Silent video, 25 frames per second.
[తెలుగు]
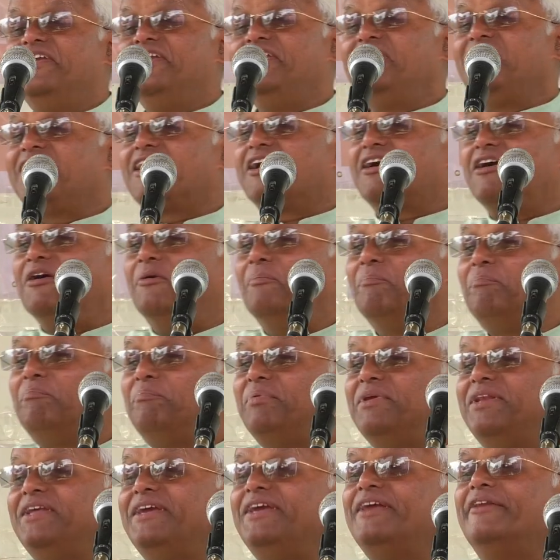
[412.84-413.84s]
ఈ
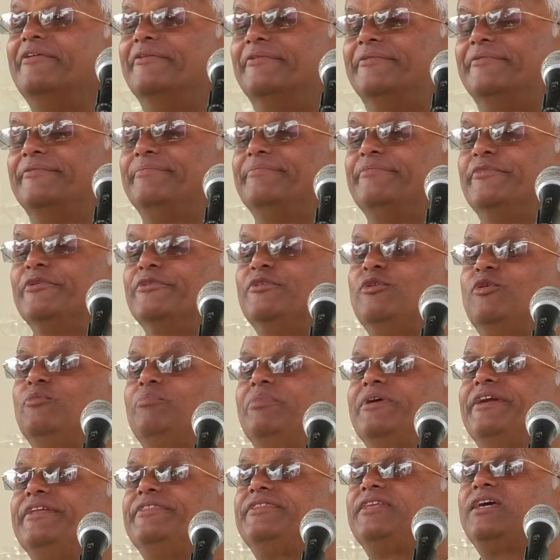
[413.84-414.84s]
కంపెనీలు మొదలు
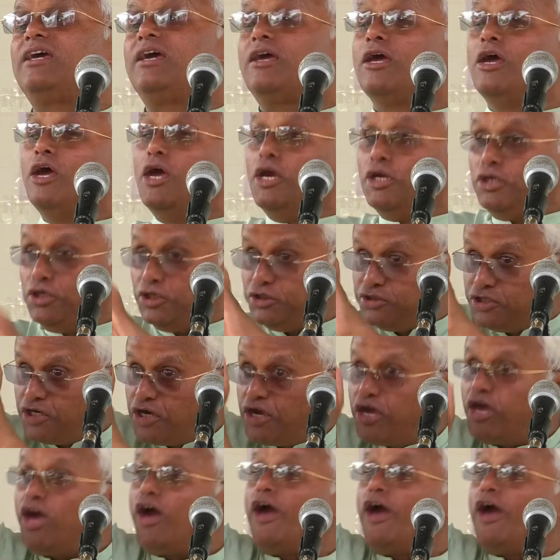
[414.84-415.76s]
పెడితే ఇదే